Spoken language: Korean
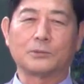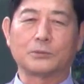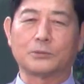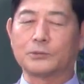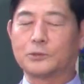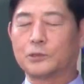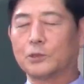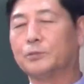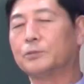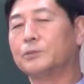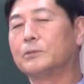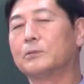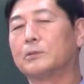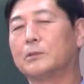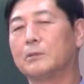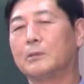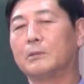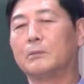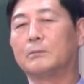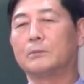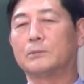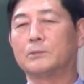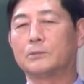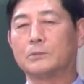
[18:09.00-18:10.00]

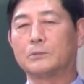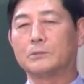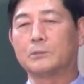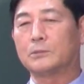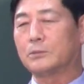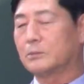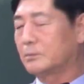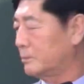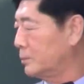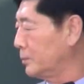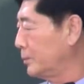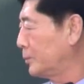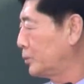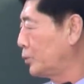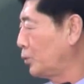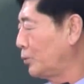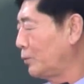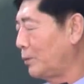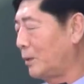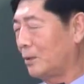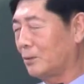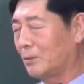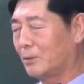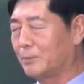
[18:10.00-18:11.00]
저분들은
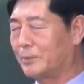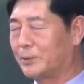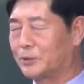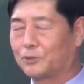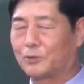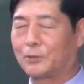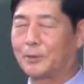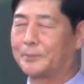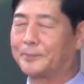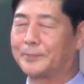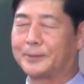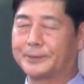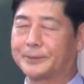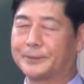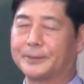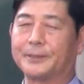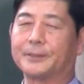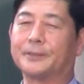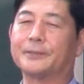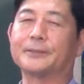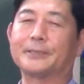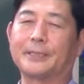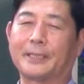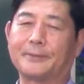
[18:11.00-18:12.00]
초등학교만 졸업하면 벌써
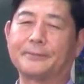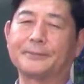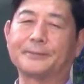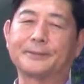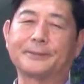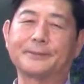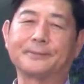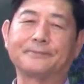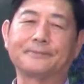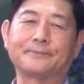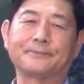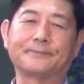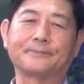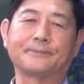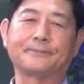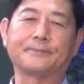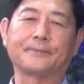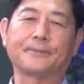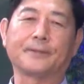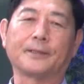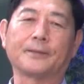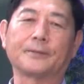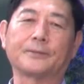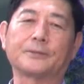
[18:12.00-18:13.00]
영어 잘합니다.
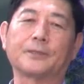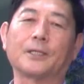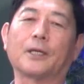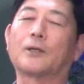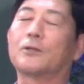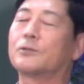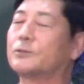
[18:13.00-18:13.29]
세계